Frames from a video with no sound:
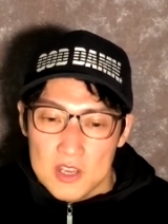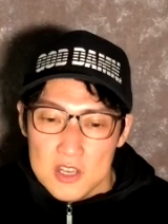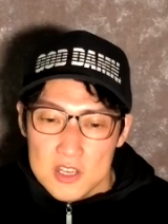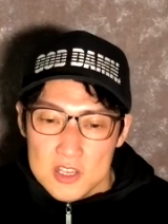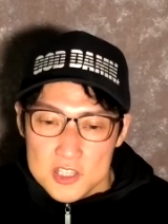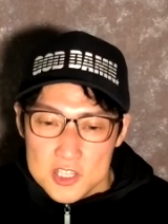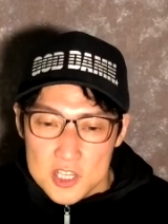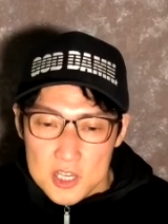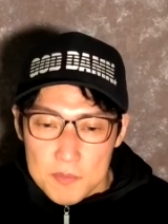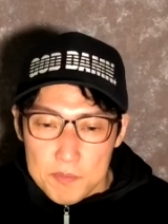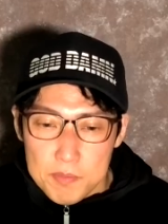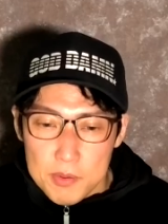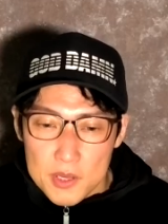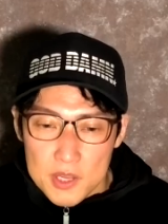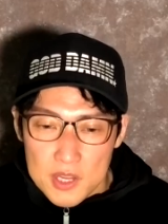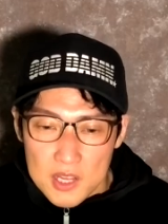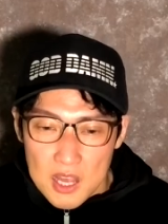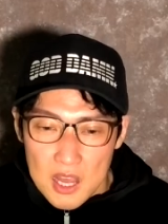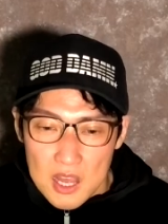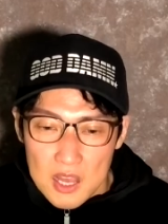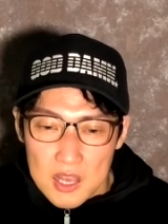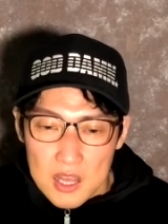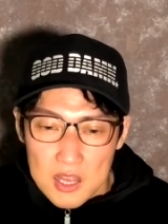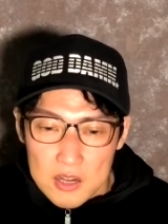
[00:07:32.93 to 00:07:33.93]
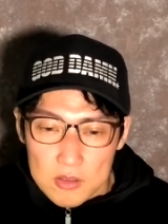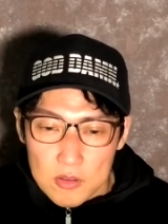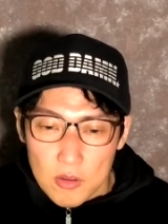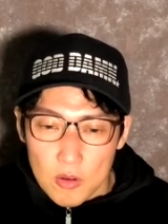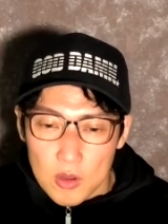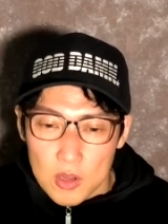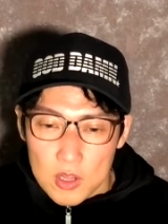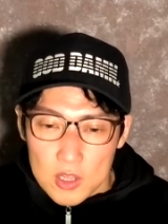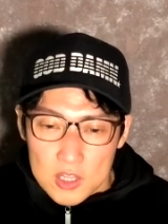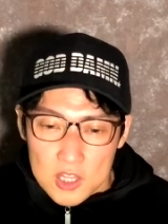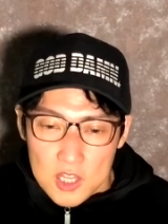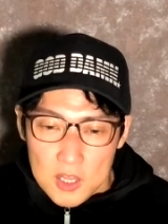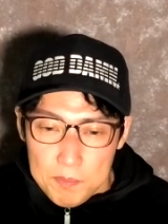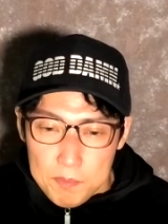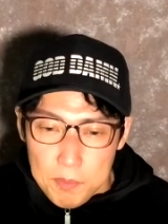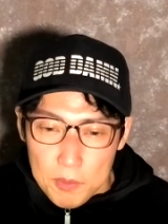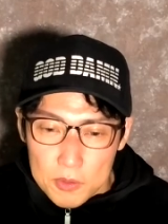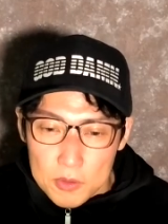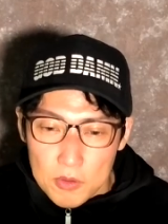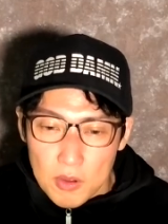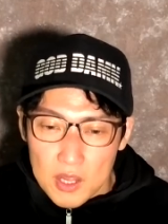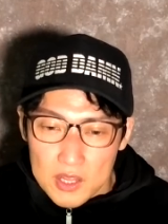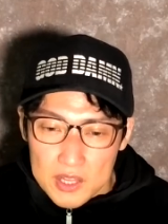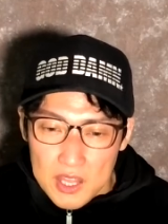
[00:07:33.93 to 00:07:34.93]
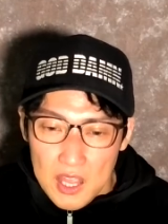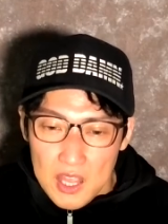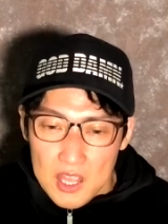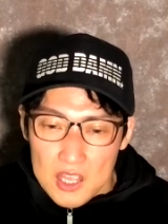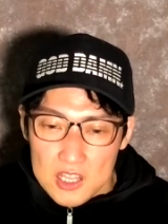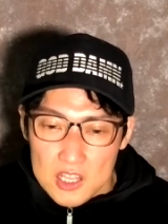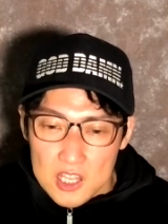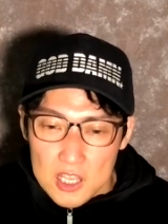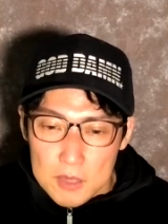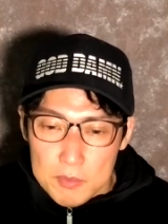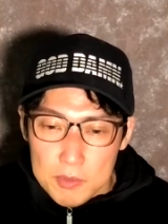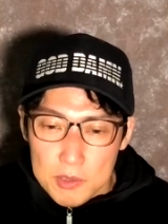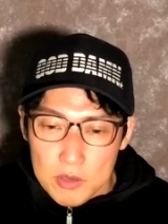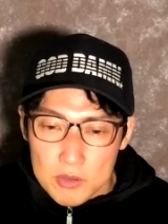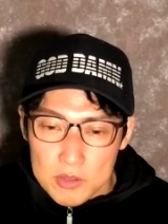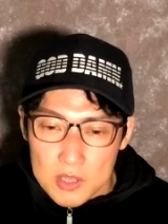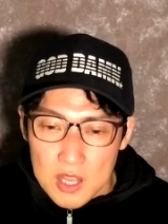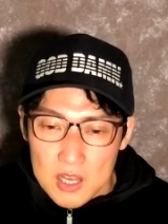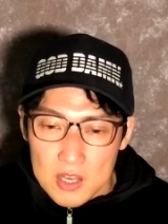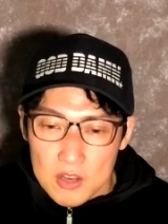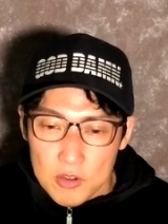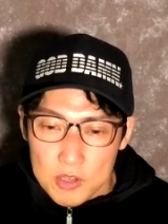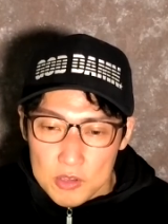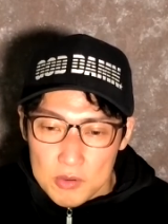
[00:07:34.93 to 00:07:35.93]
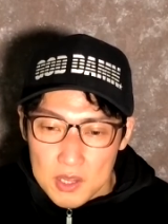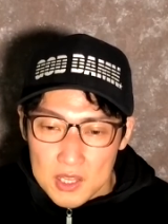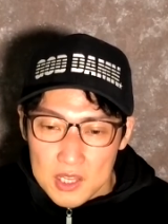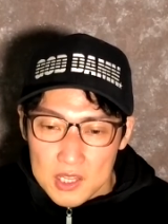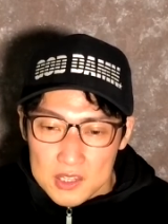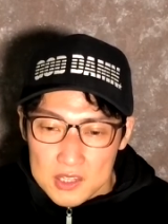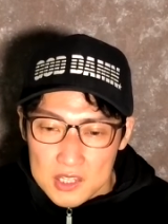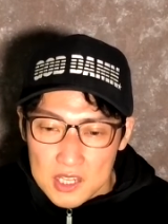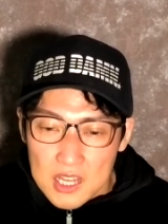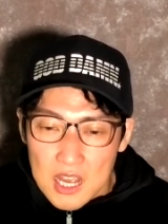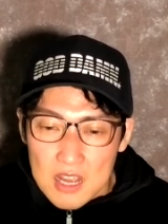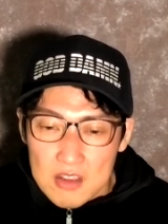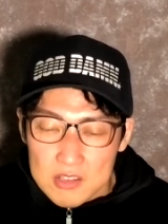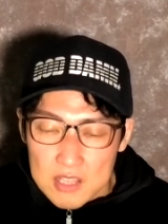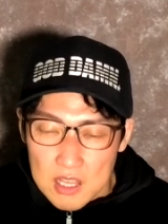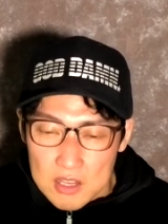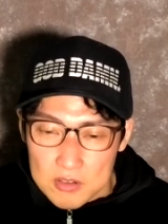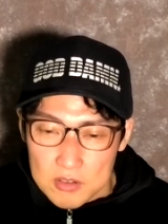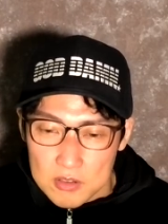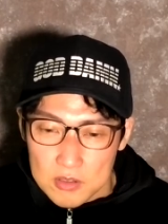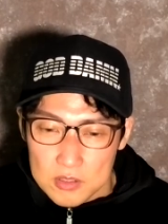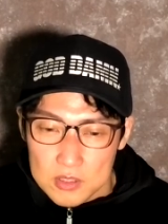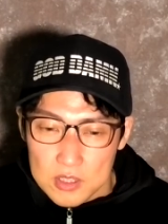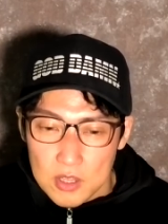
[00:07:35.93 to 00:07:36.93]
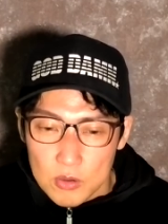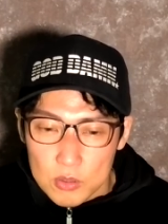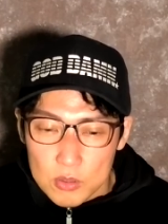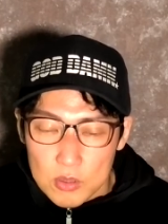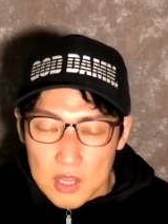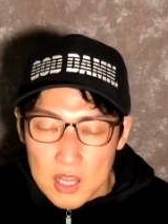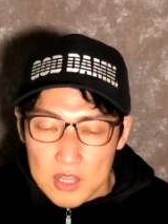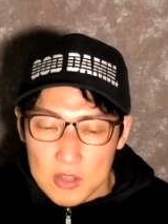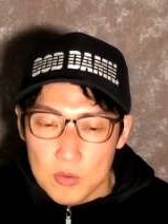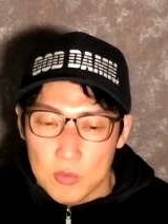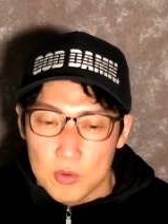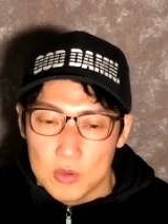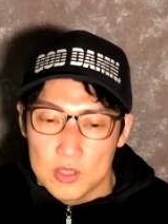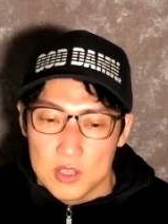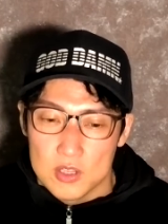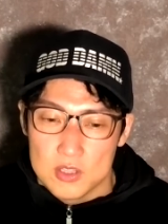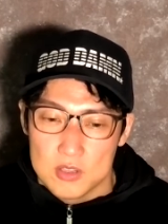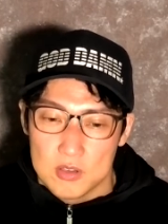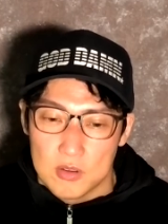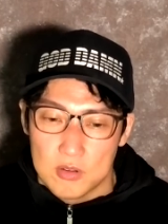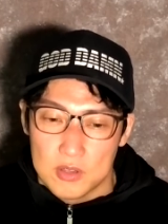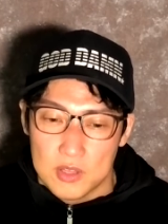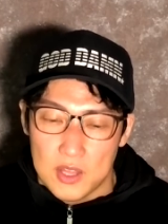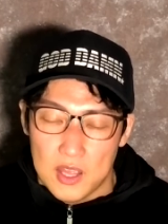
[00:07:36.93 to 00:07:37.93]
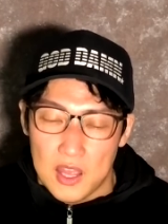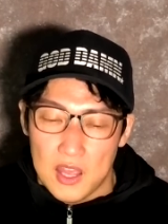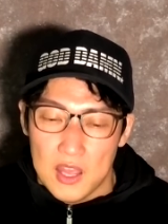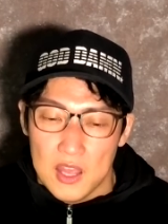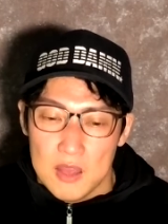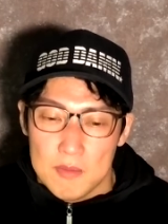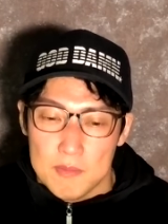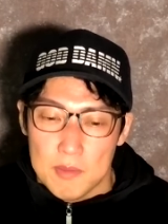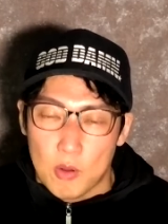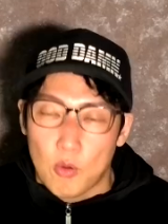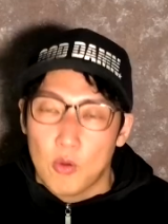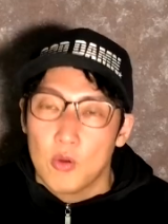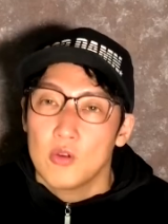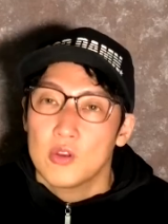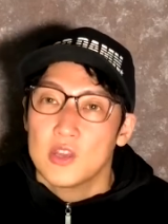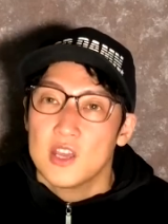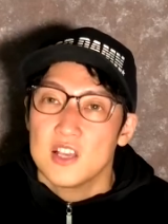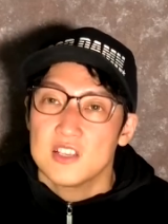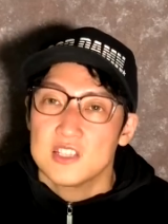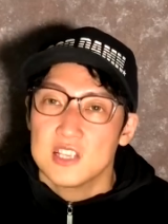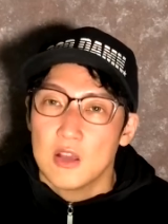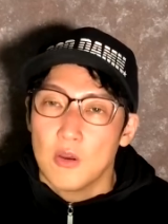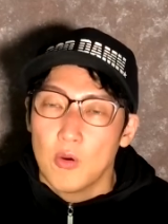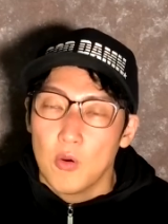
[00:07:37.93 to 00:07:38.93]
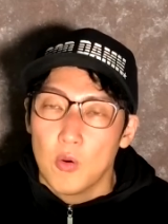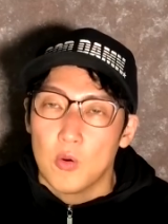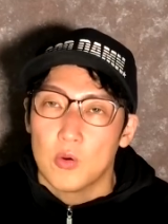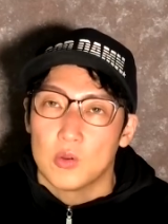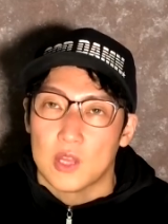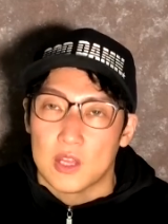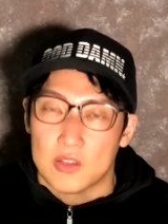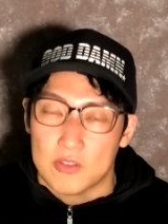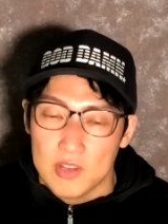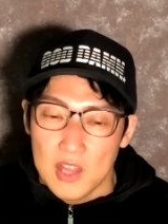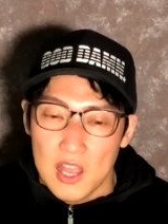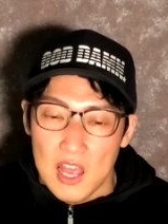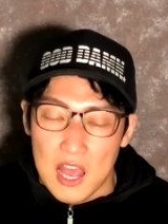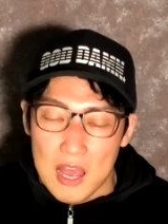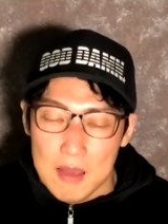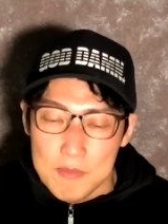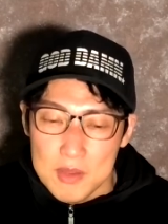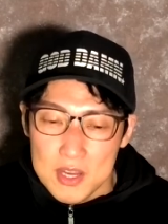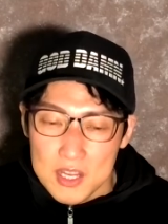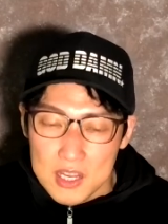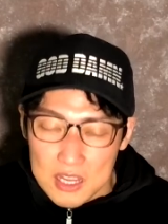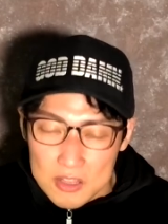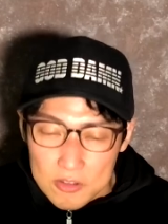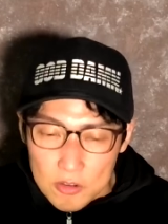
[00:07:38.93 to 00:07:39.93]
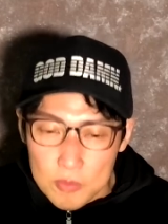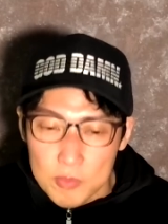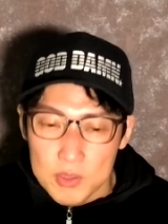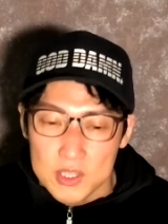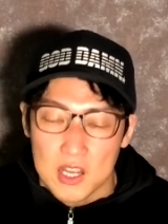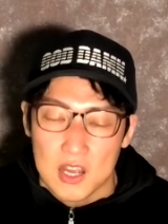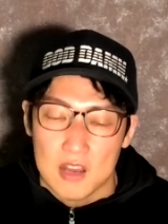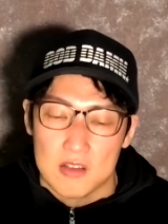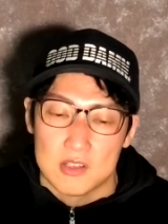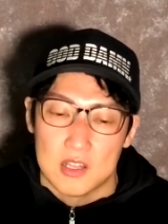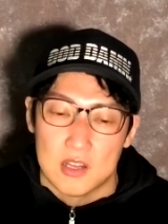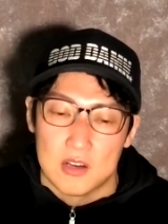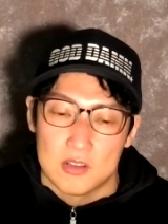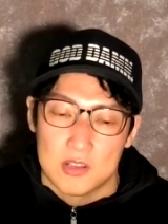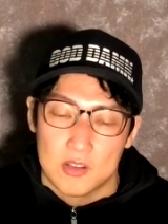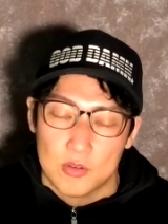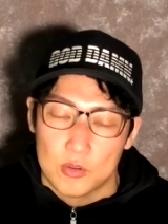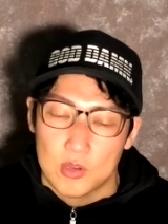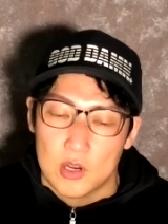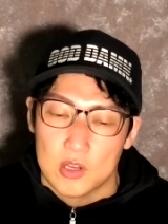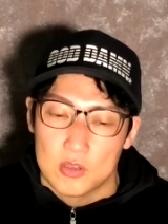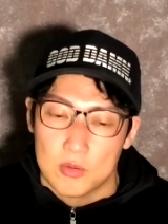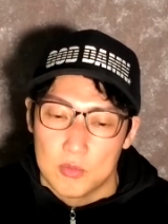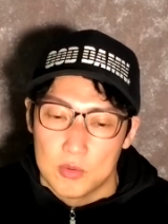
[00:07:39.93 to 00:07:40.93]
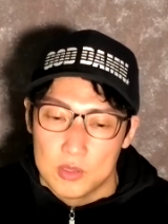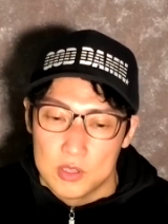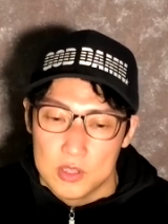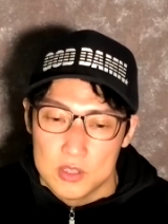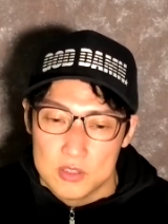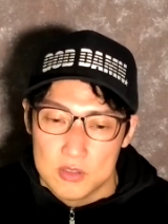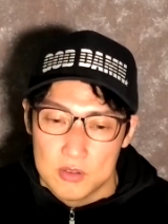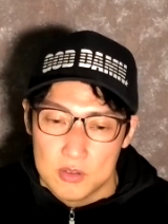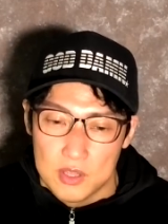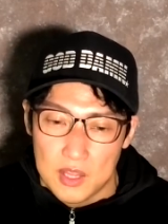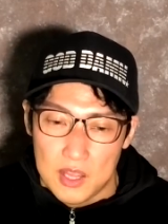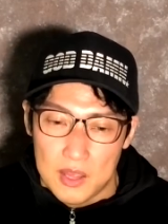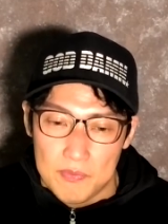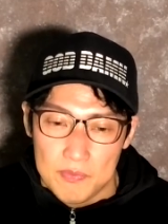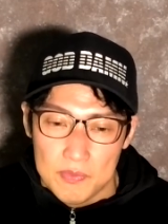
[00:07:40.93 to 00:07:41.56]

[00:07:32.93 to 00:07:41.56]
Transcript: シンプルに考えると、日本のがね、EV の燃料費は高くなるってことだと思うんですよね。まあ、この計算方法だとね、アメリカよりも高くなるってことだと思うんですよね。